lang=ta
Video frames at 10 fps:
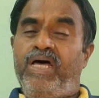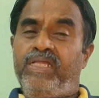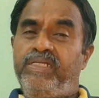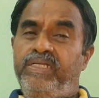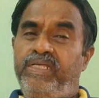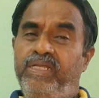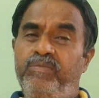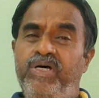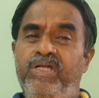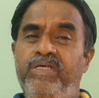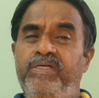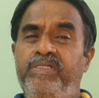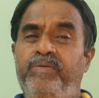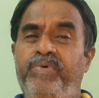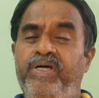அந்த நீளமான
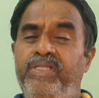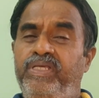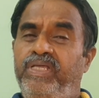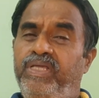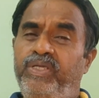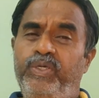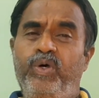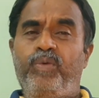அந்த பகுதி எங்கேயோ